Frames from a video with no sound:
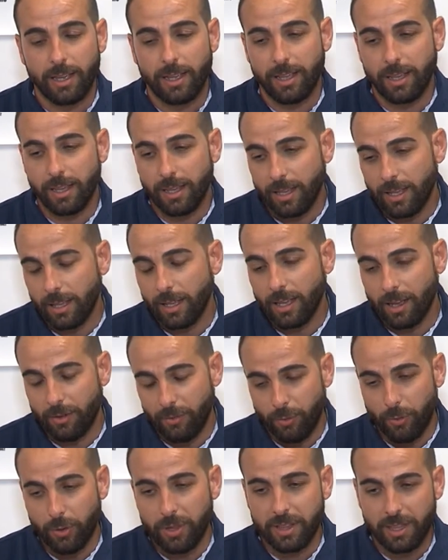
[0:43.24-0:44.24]
y
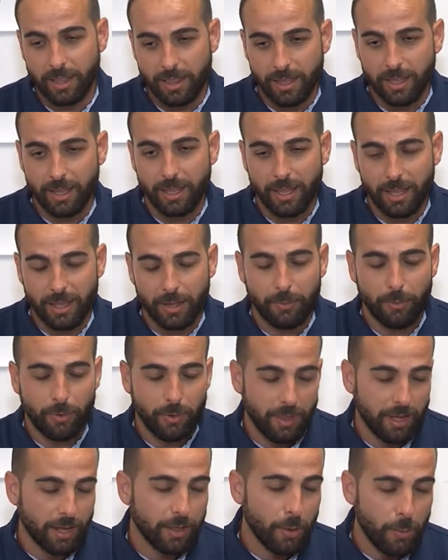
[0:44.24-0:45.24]
hay fuentes de,
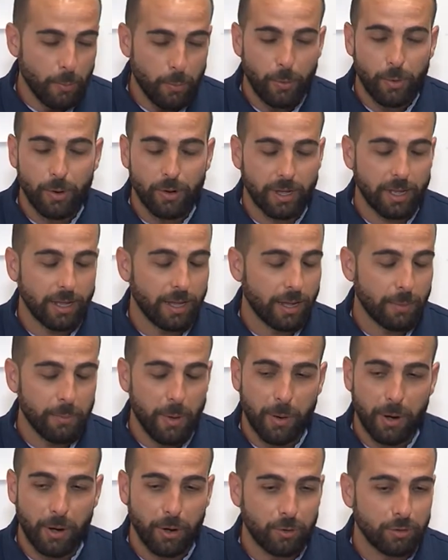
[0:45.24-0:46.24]
de aquí del pueblo que
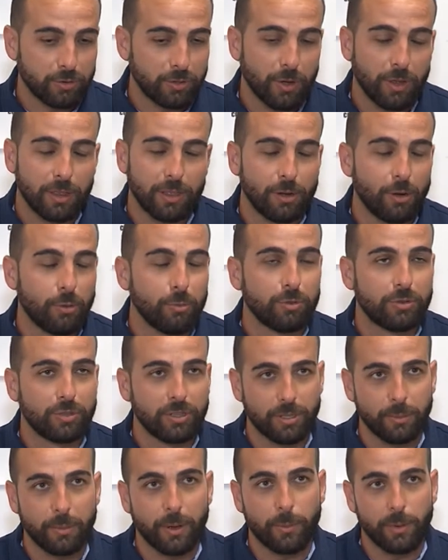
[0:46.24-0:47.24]
me habrán escuchado decirlo
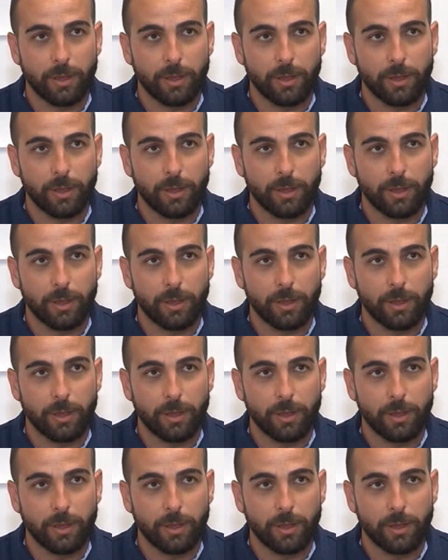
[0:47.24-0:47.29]
muchísimas